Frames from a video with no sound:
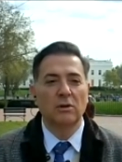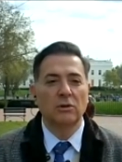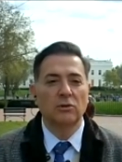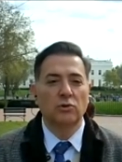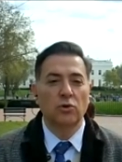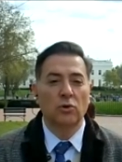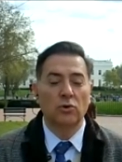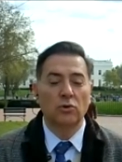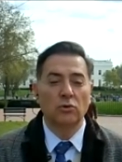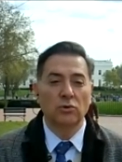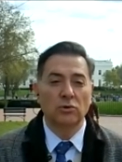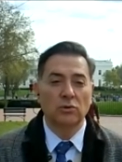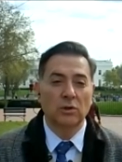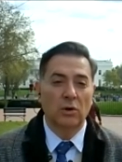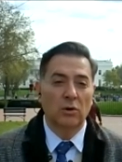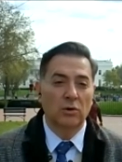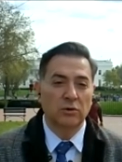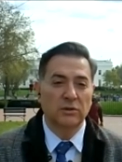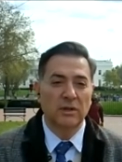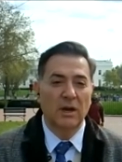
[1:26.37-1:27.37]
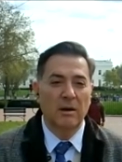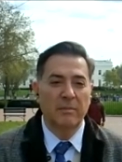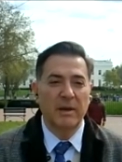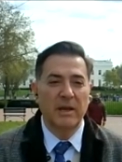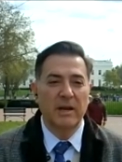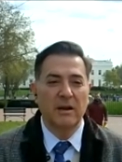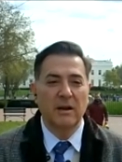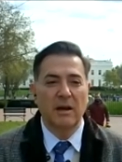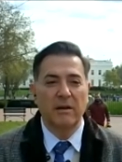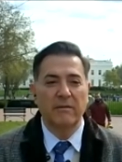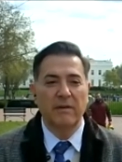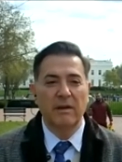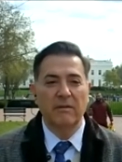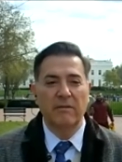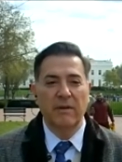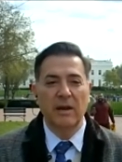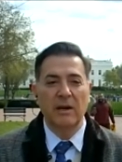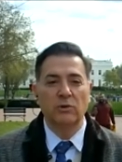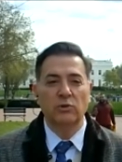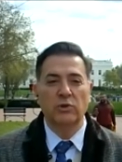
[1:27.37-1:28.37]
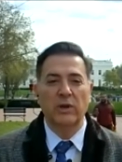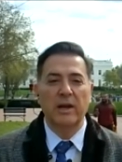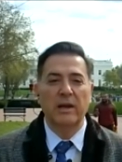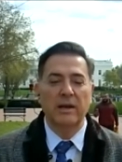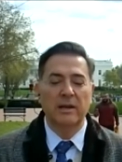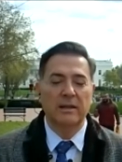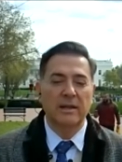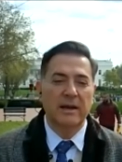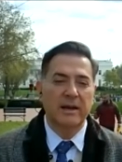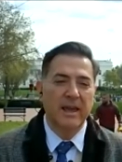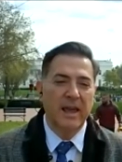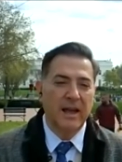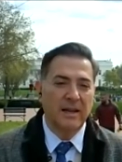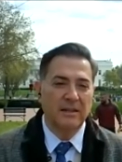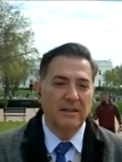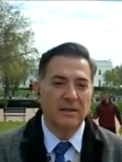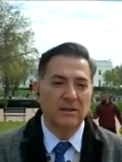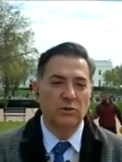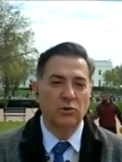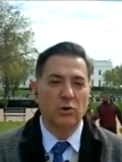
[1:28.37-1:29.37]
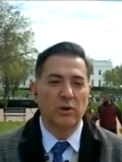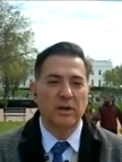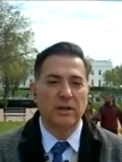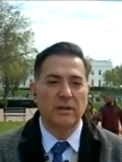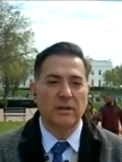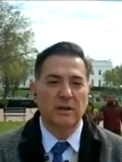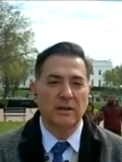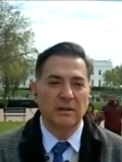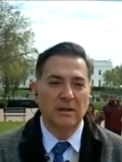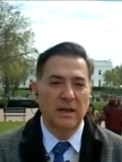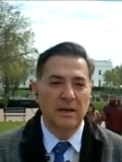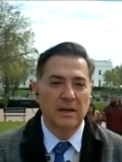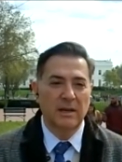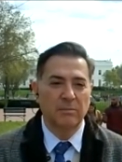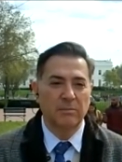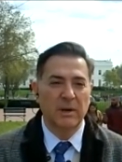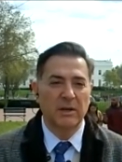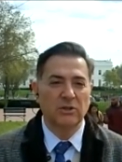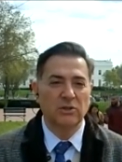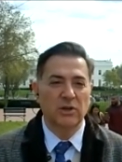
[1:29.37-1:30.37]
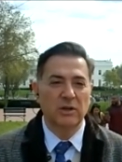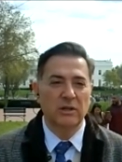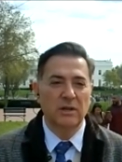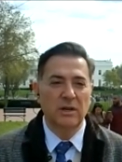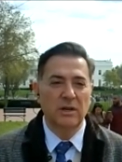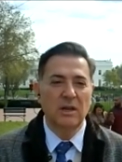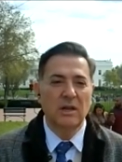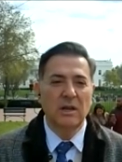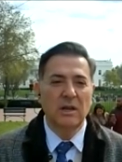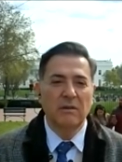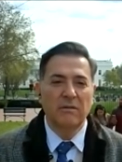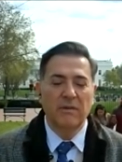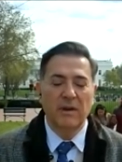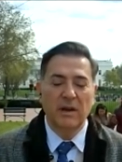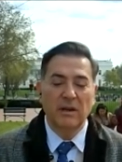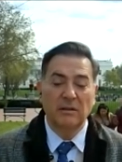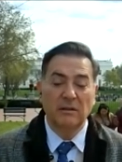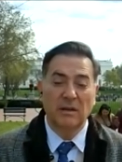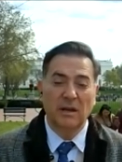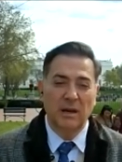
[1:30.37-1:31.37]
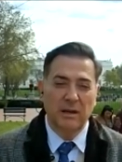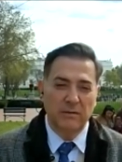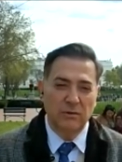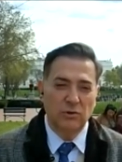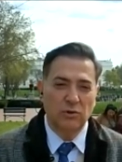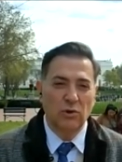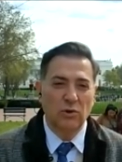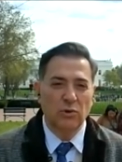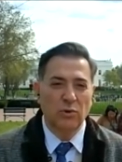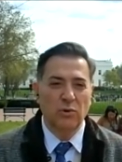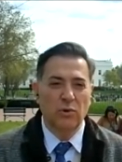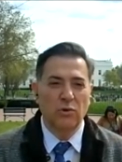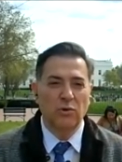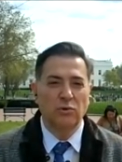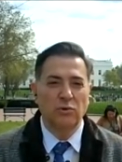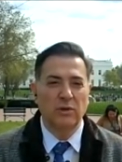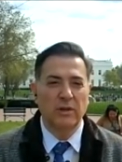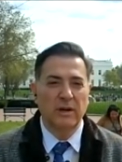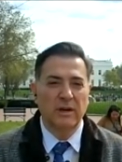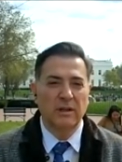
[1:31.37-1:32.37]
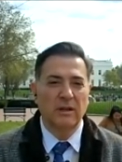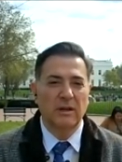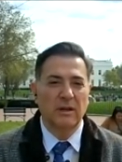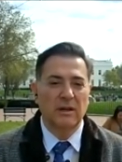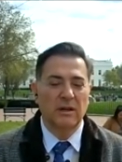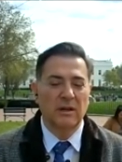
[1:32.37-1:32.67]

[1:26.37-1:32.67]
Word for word: E, çoğunlukla Orta Amerika ve Venezuela'dan geldiğini söyledi devlet başkanı ve televizyon görüntüleri de